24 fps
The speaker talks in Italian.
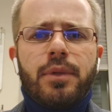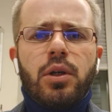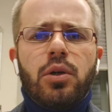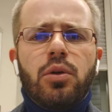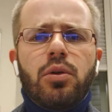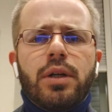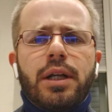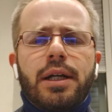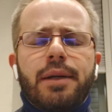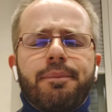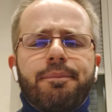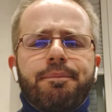
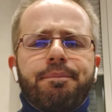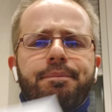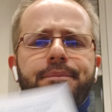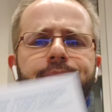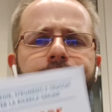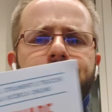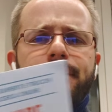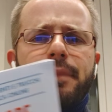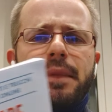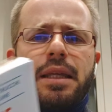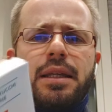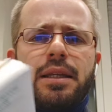Ora,
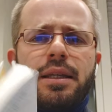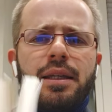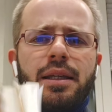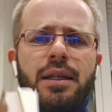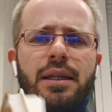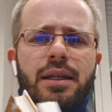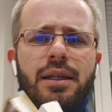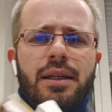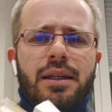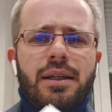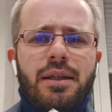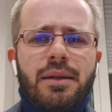
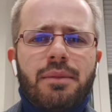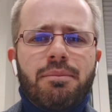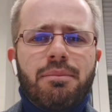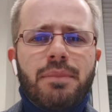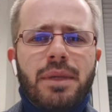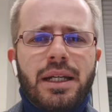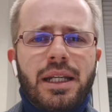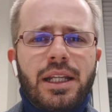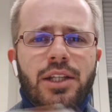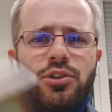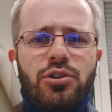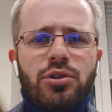
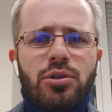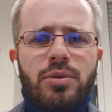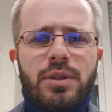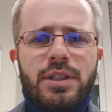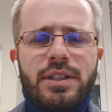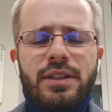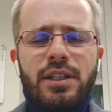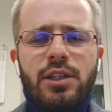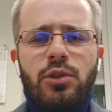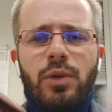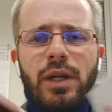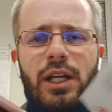maneggio
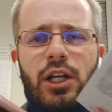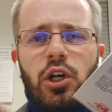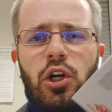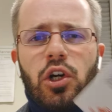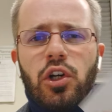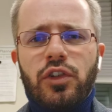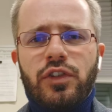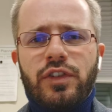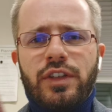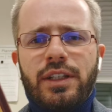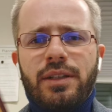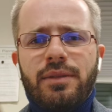questi due
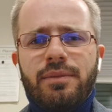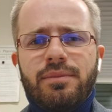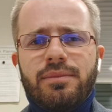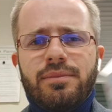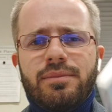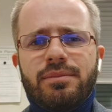cosi